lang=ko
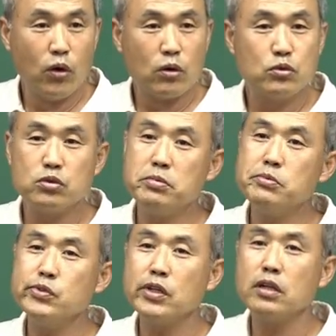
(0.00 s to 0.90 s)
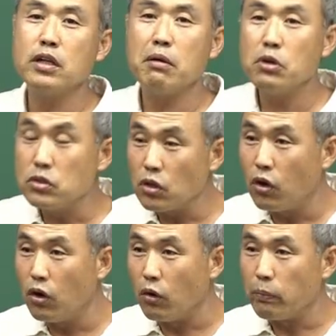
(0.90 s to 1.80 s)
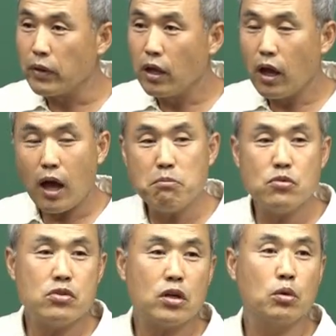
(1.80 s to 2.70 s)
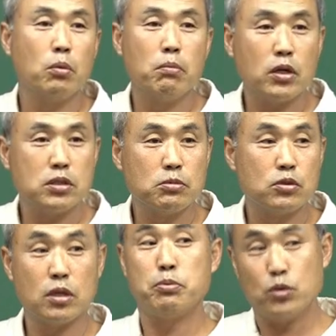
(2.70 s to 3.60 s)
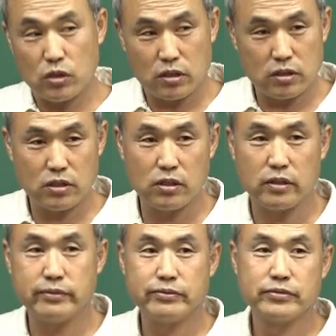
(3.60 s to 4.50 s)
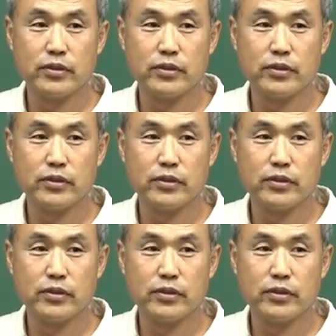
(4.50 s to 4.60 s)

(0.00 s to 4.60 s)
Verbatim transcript: 그럼 20문제를 내면서 한 문제도 못 맞히면 그게 병신이지.